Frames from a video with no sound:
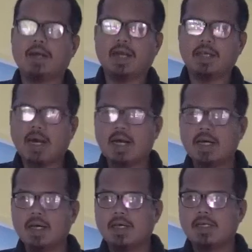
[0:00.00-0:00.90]
Kaya
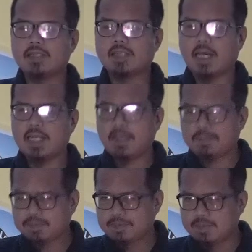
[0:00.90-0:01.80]
sa
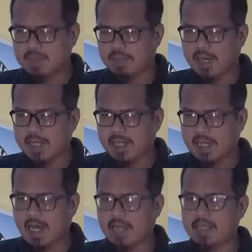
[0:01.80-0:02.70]
halip na
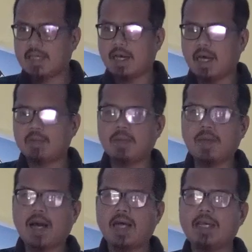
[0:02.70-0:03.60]
mailagay ang
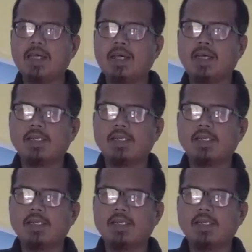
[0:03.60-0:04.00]
babae